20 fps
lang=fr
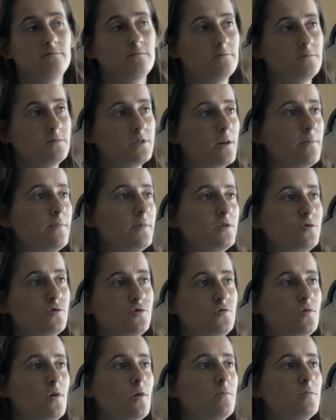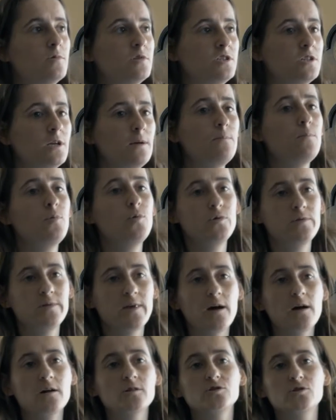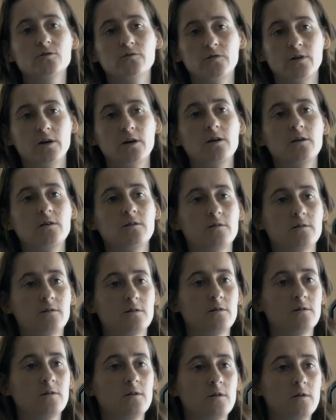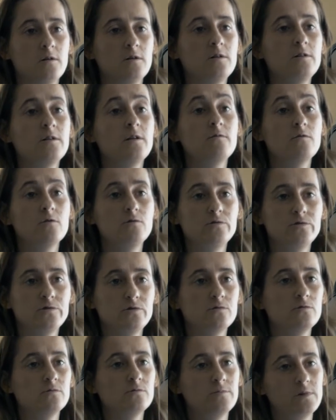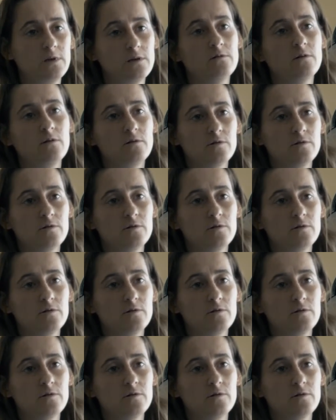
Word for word: jamais je suis embauchée, plus tard je ferai une évolution, mais dans